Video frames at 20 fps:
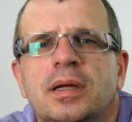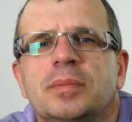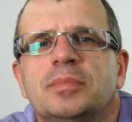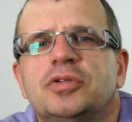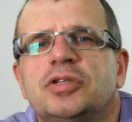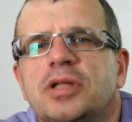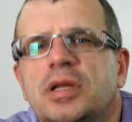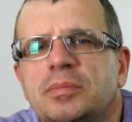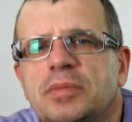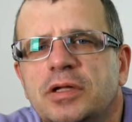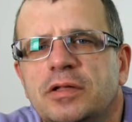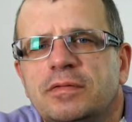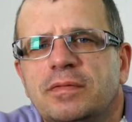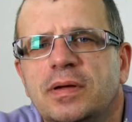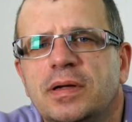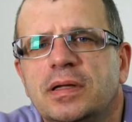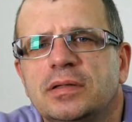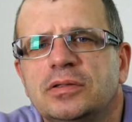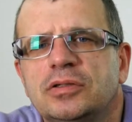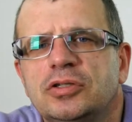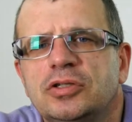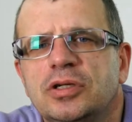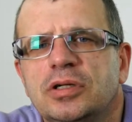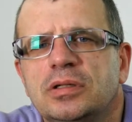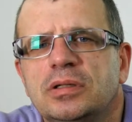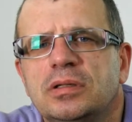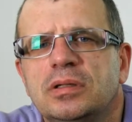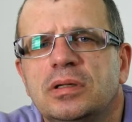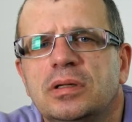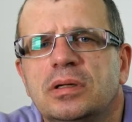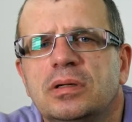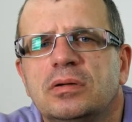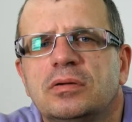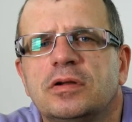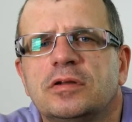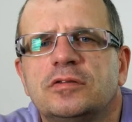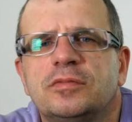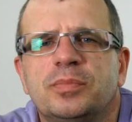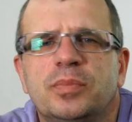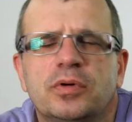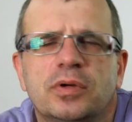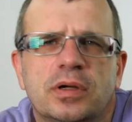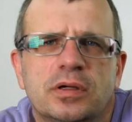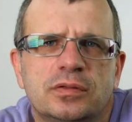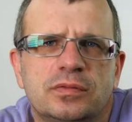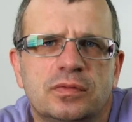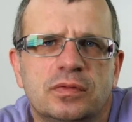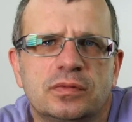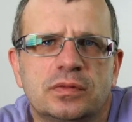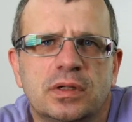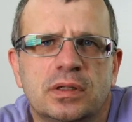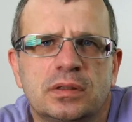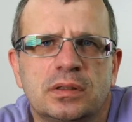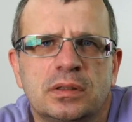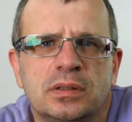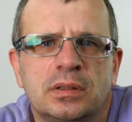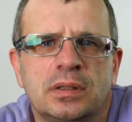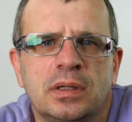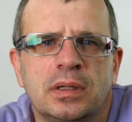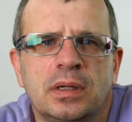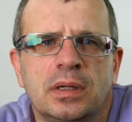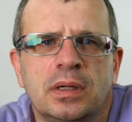przynajmniej dwa razy dziennie oraz w porach związanych